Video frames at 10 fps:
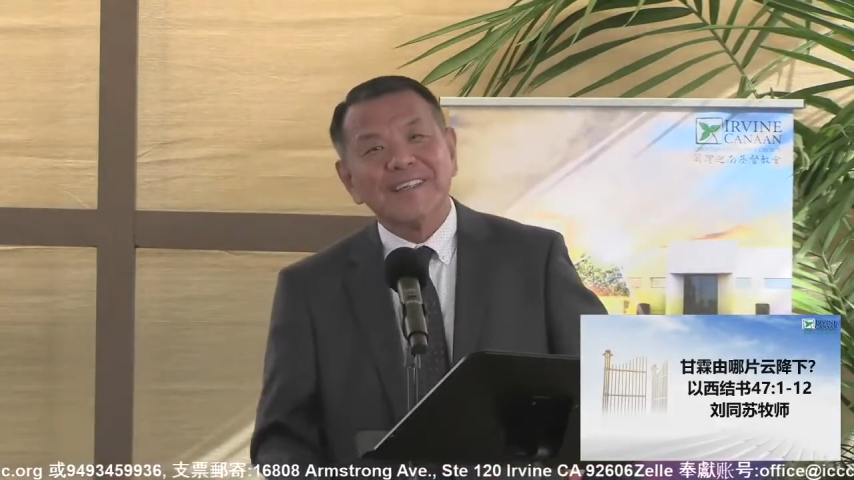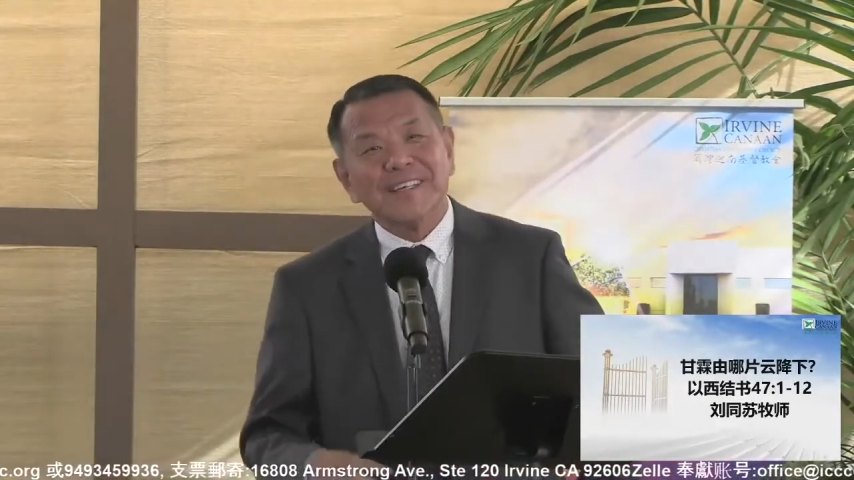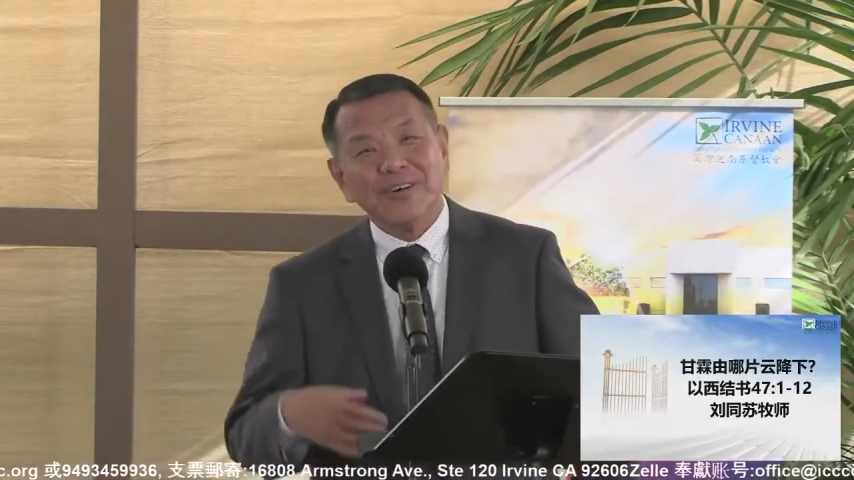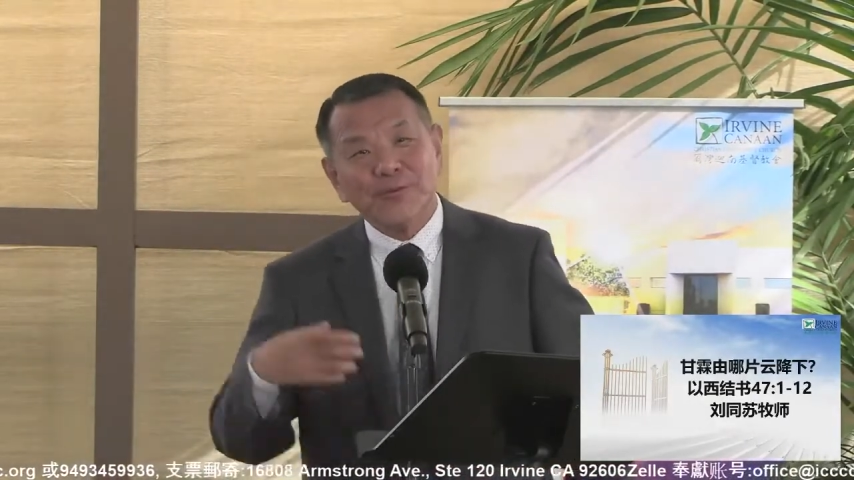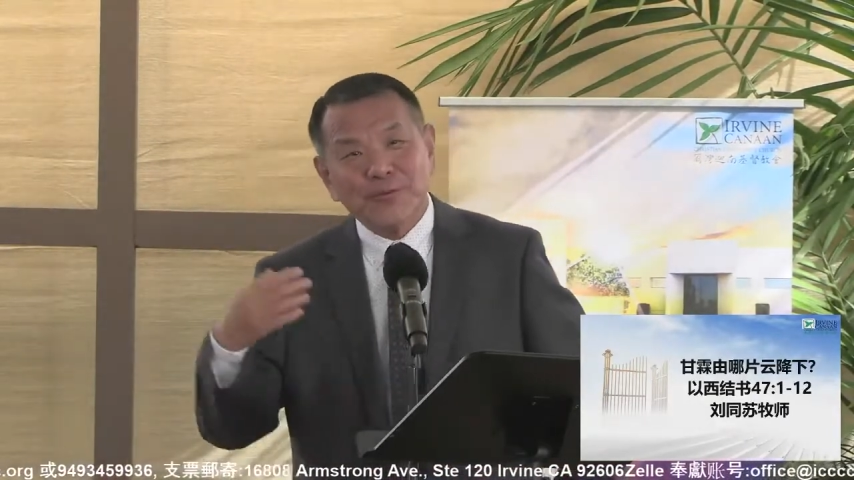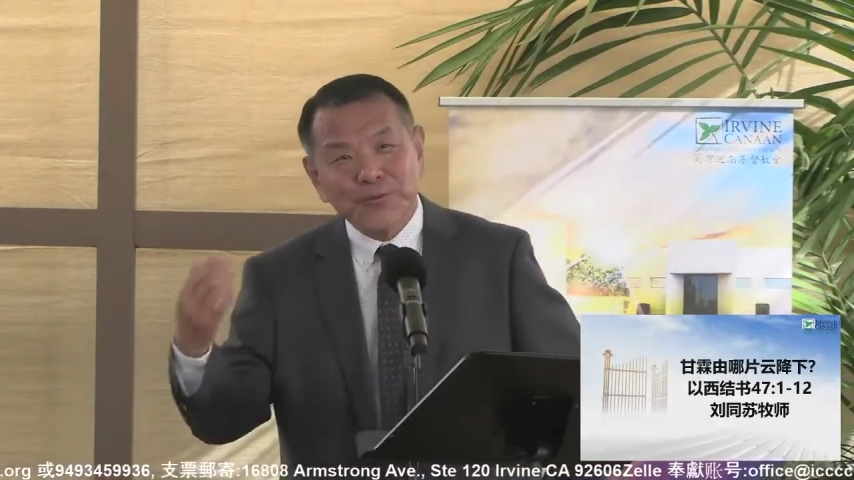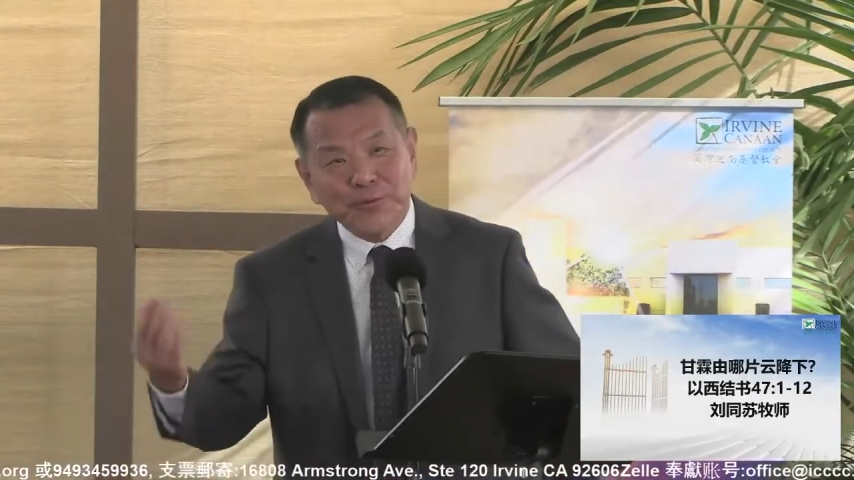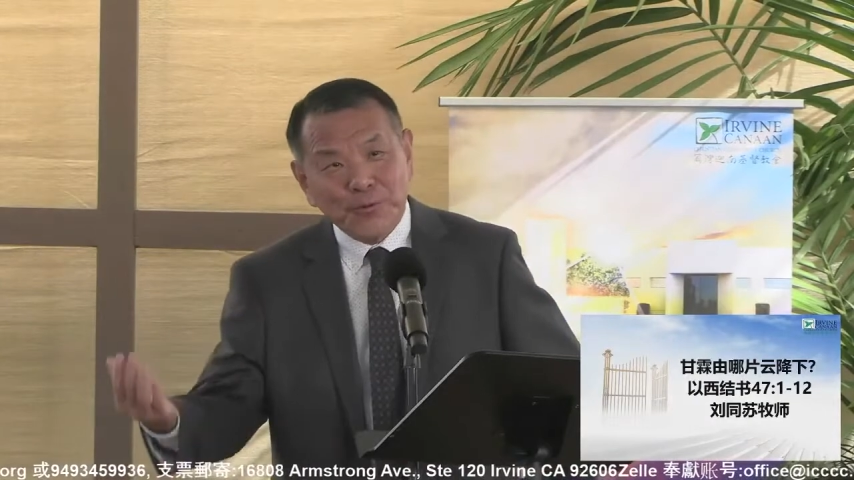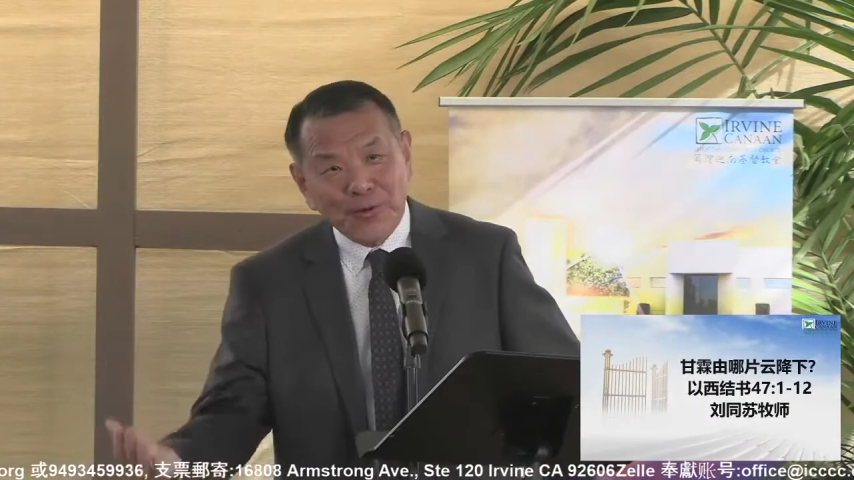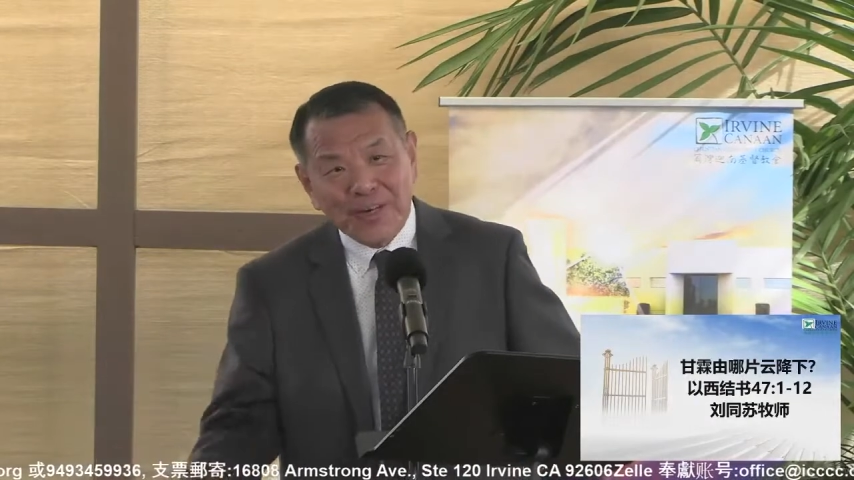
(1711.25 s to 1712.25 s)
然后复
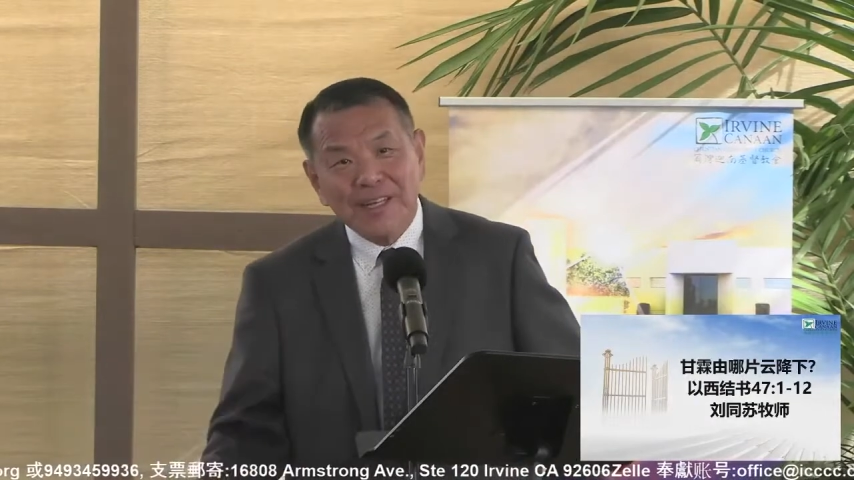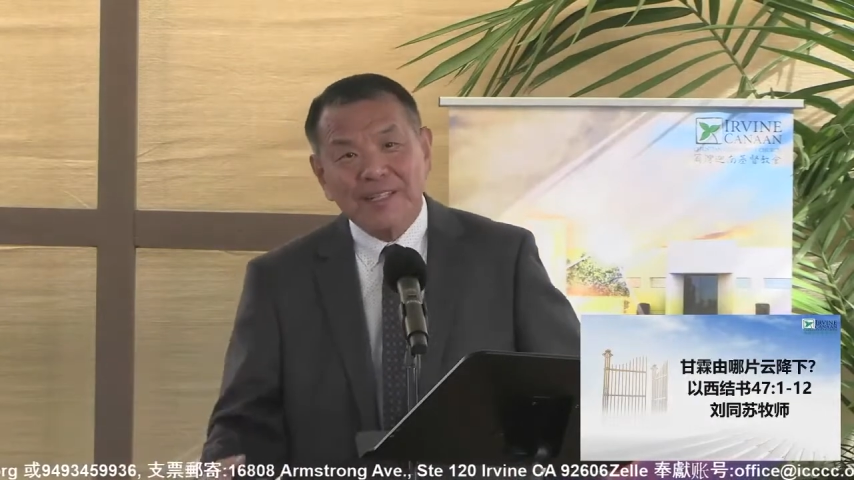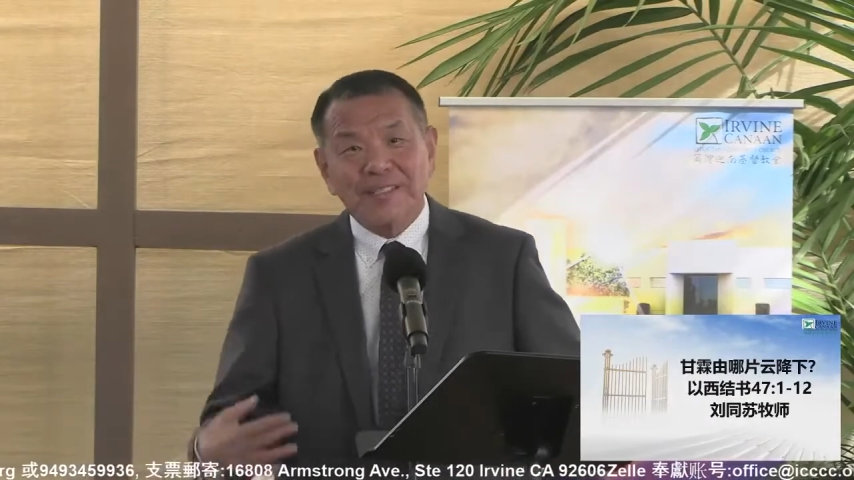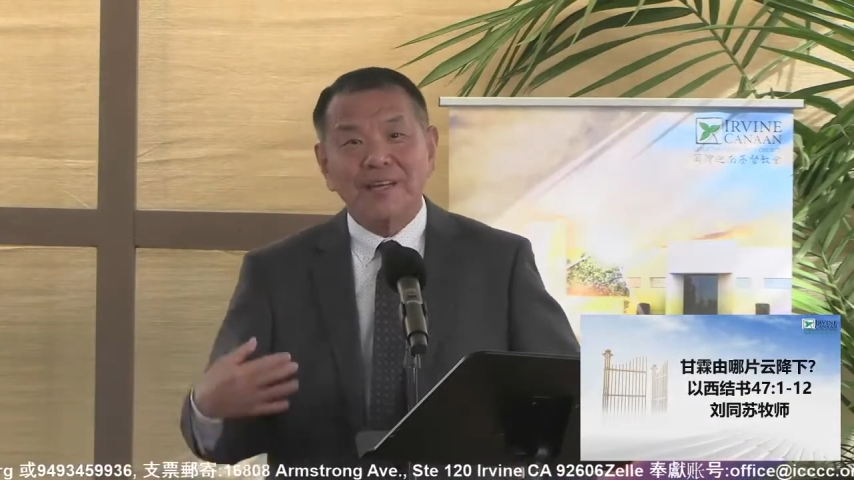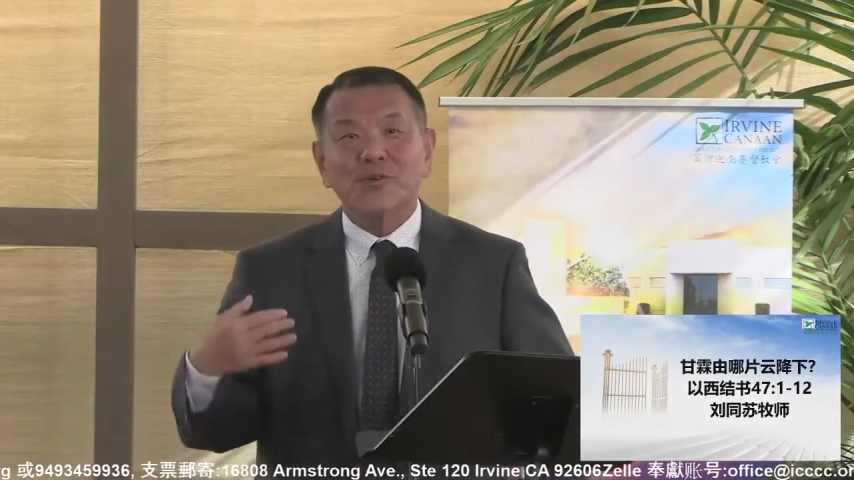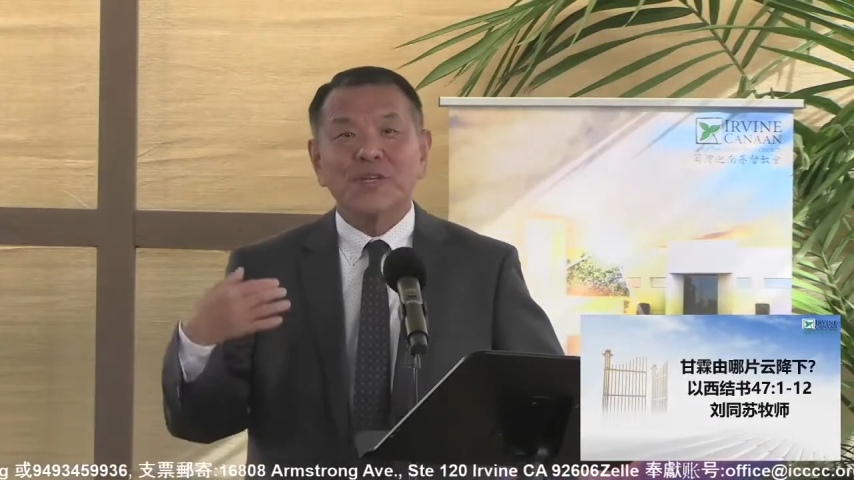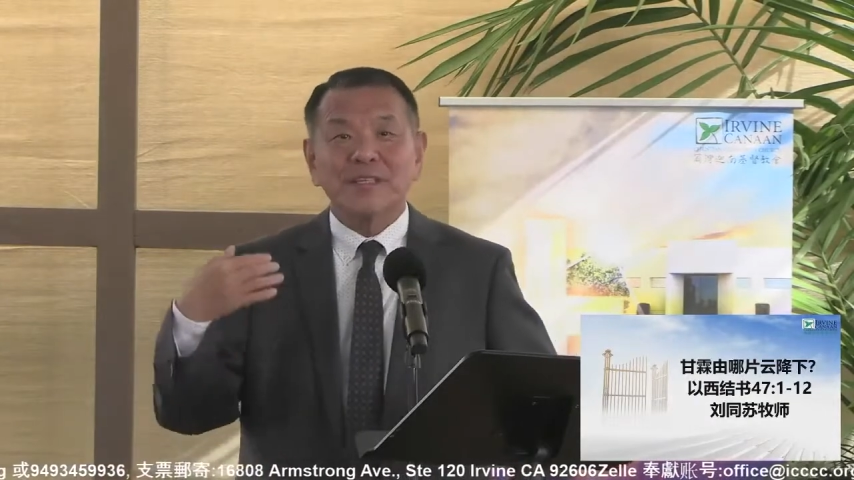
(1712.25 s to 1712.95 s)
活才会